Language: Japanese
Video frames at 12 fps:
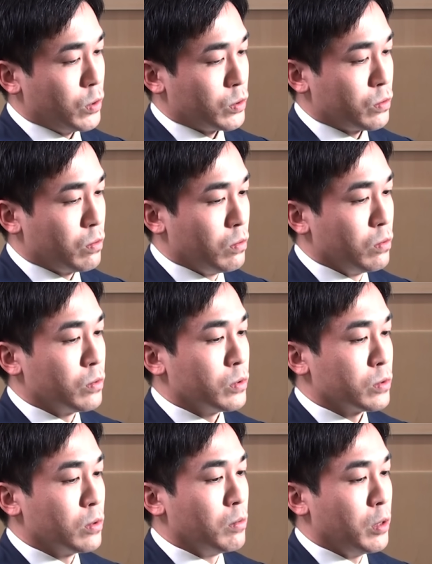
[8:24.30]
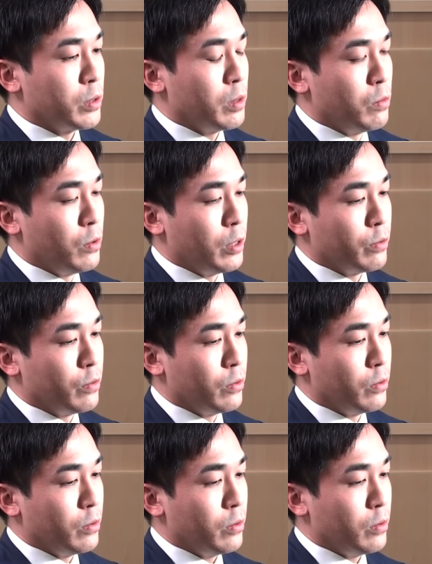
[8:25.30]
まあそうですねまあでもあ
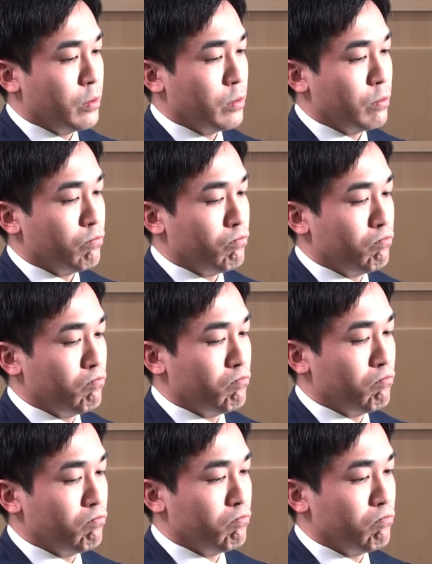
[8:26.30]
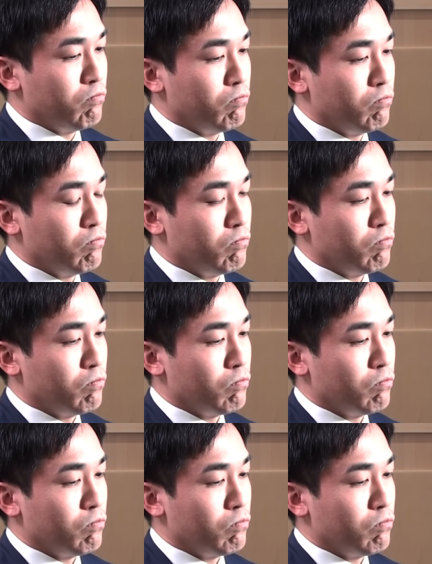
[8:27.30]
のうん